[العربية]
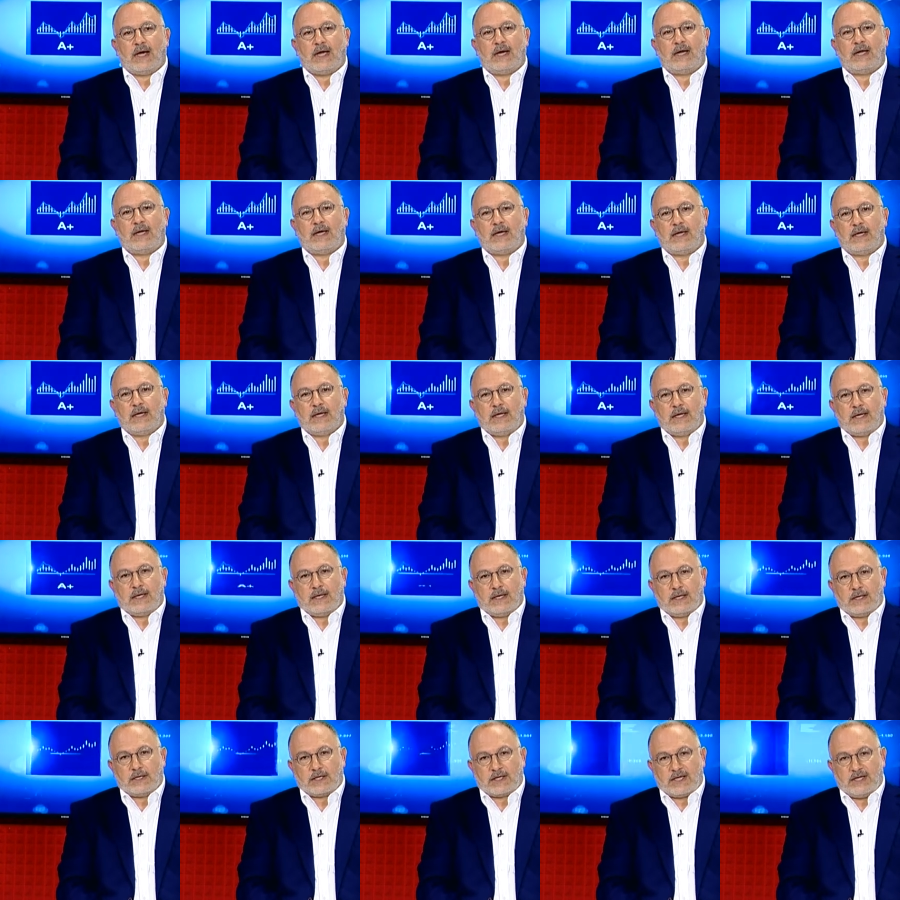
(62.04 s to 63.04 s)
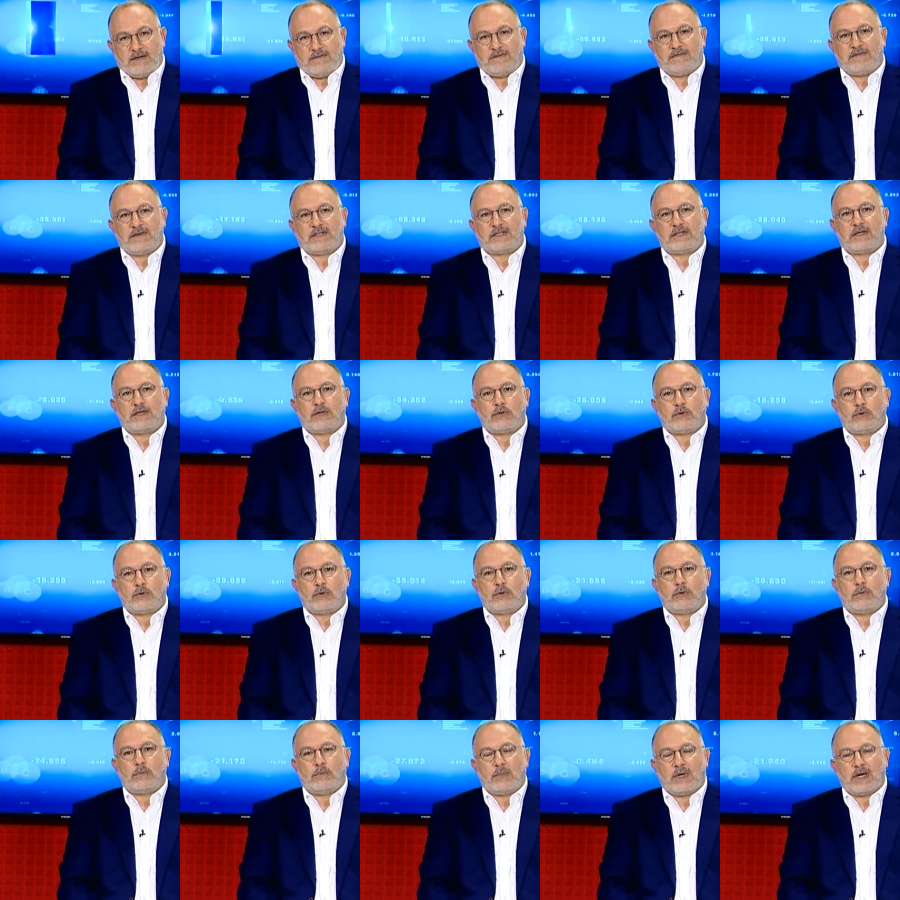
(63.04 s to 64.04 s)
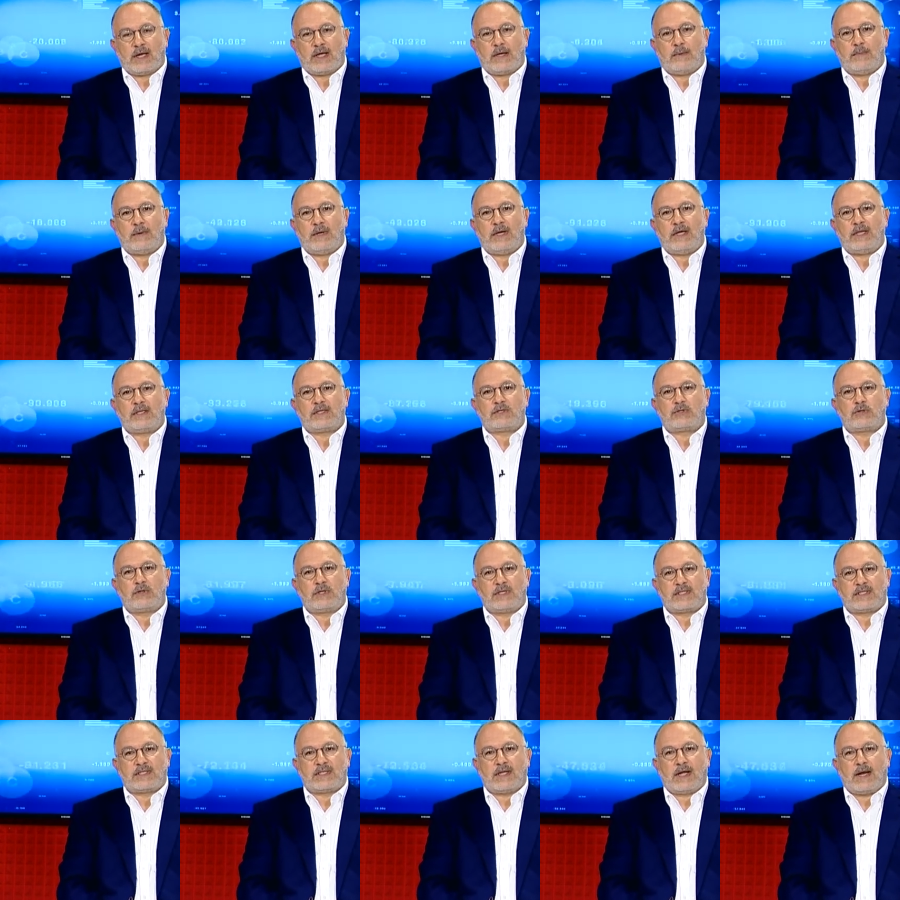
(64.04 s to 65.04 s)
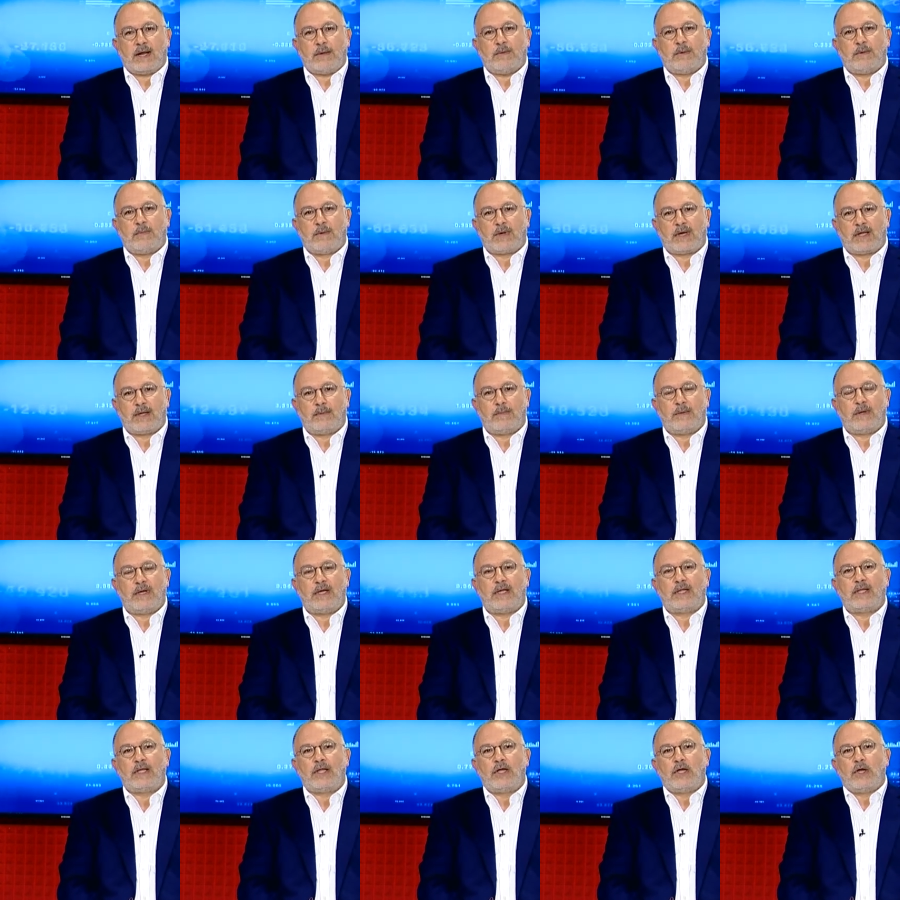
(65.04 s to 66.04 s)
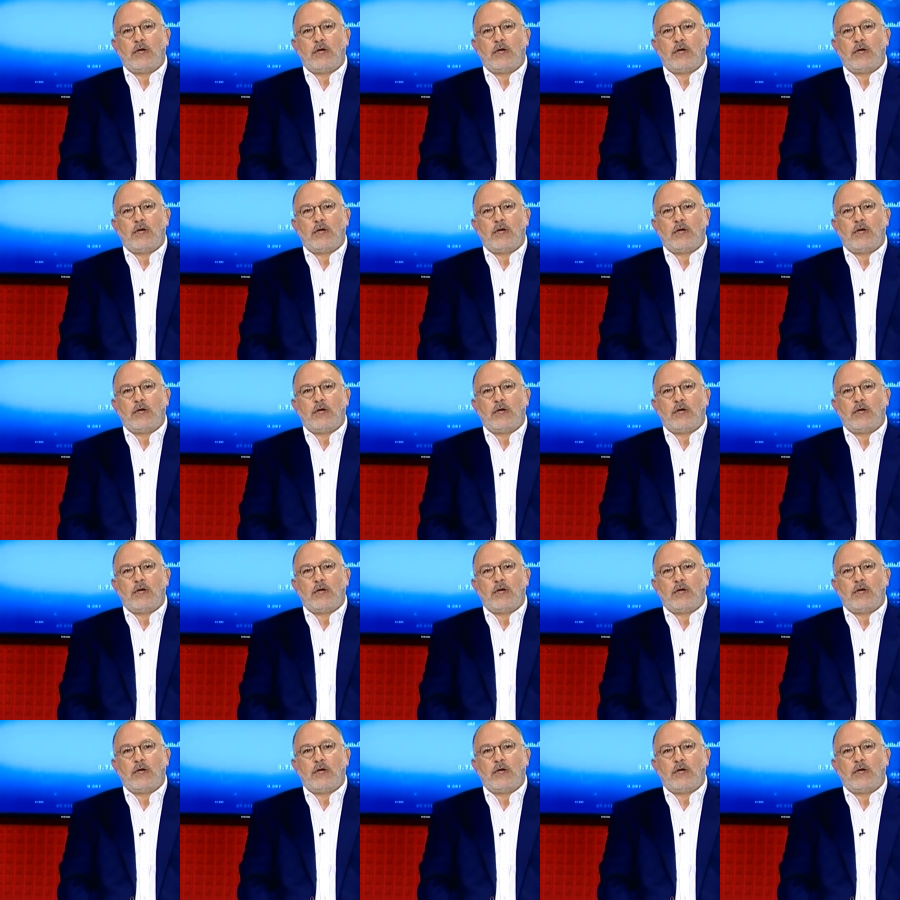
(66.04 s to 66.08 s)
على كيف نكون بالغابات شو نستعمل بالغابات